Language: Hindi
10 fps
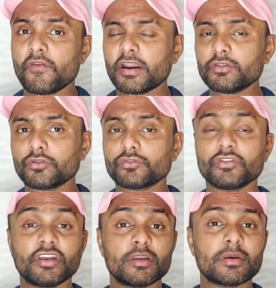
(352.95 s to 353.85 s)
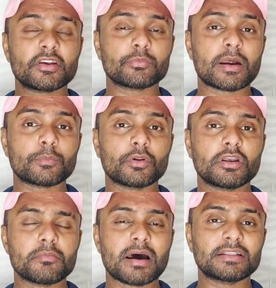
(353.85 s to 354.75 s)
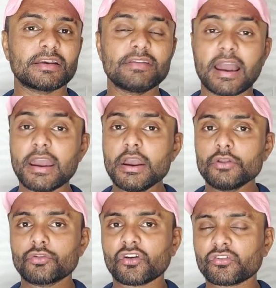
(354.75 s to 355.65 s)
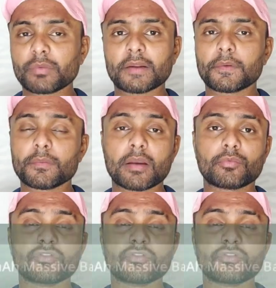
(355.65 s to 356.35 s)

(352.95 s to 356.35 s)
वहीं दोस्तों Realme के स्मार्टफोन की बात की जाए तो इस स्मार्टफोन में